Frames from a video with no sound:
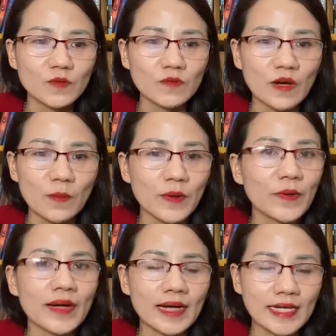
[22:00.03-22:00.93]
ứng dụng vào
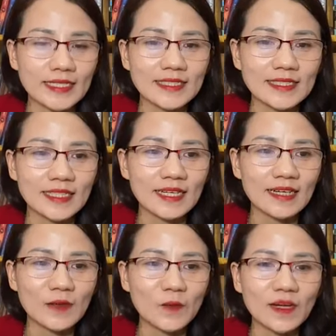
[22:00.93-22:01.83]
mọi hoàn cảnh nên
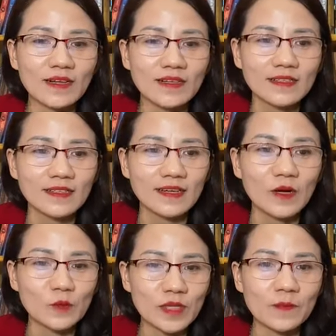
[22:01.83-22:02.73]
là hàng cũng đang
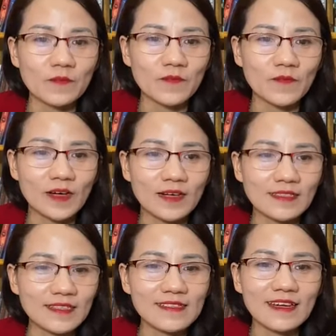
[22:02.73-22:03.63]
học tập và
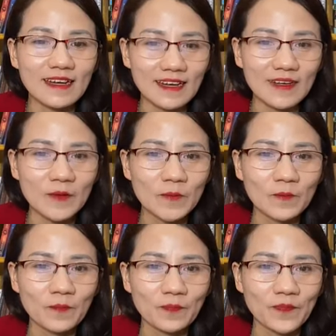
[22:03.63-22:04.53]
hàng chia sẻ lại
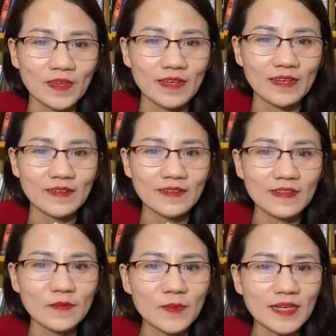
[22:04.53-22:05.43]
thế
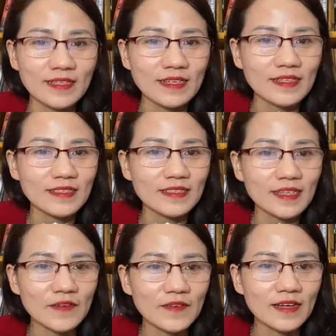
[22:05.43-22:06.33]
nên hôm nay thì đang
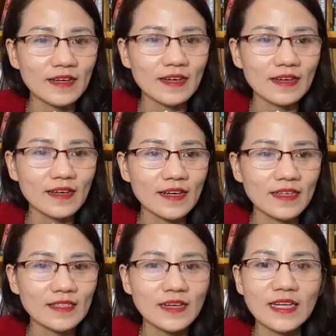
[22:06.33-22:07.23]
chia sẻ về cái
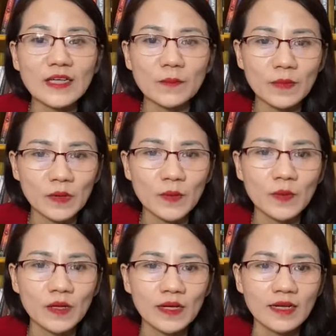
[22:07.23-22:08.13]
ngày thức ăn nhiệm màu
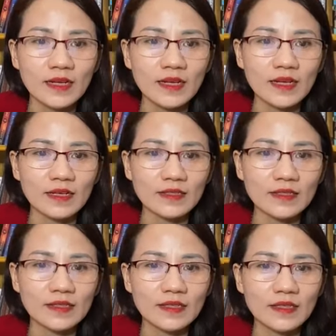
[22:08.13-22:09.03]
nên là
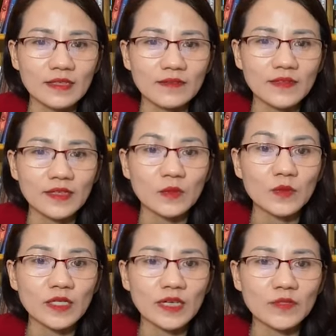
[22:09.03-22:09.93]
cái việc
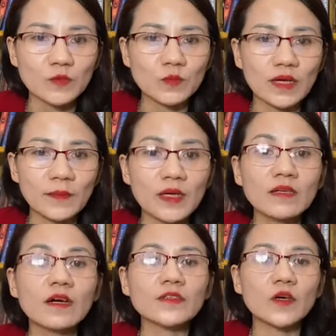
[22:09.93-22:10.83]
đầu tiên là chúng ta
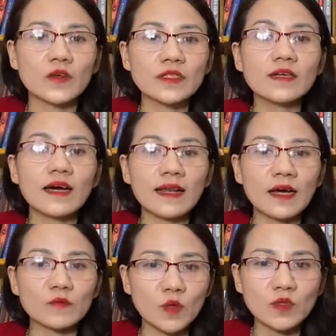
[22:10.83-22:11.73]
biết lựa chọn thức
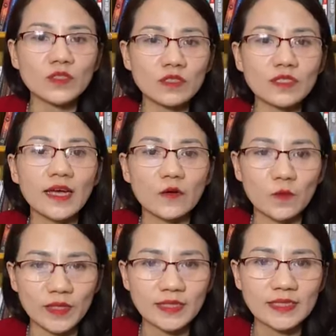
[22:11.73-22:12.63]
ăn nào tốt cho cơ
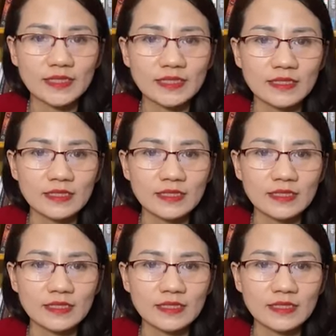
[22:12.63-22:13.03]
thể của mình